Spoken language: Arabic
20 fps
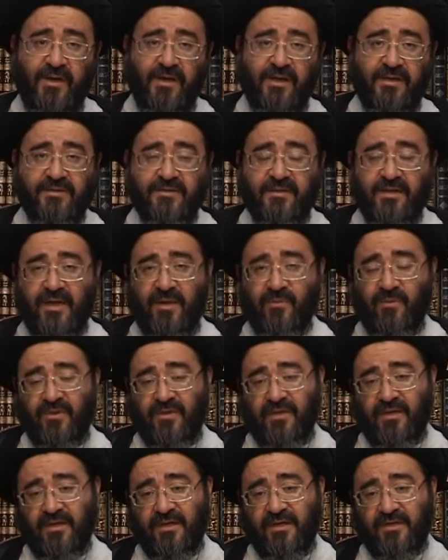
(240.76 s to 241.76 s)
ليس
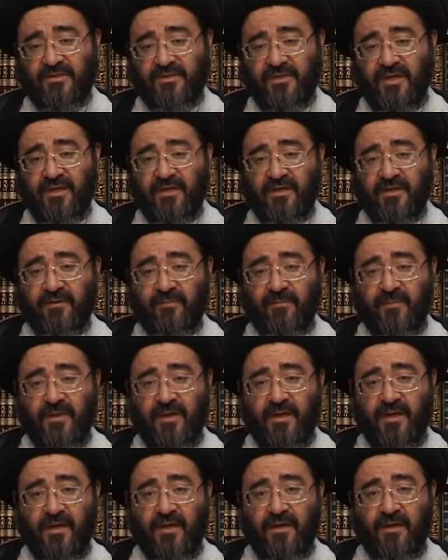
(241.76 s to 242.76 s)
كمثله شيء
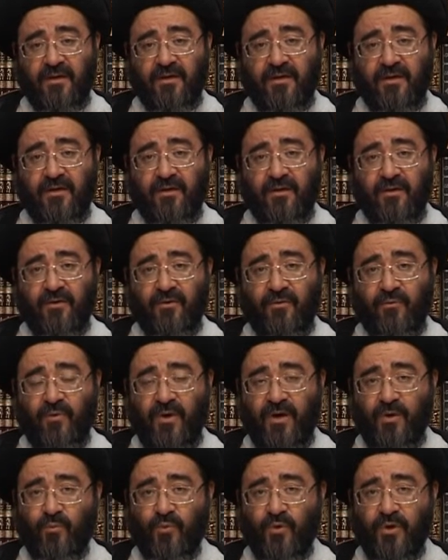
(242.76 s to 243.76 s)

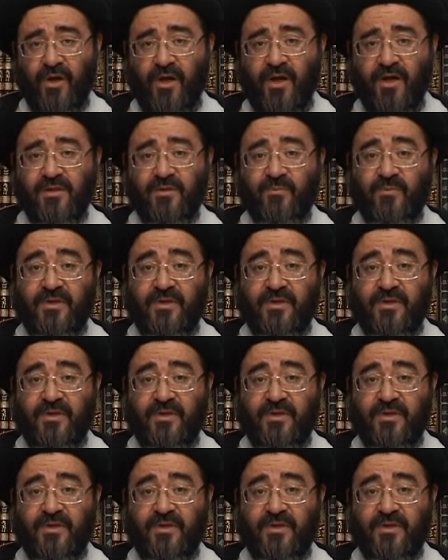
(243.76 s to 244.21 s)
والمراد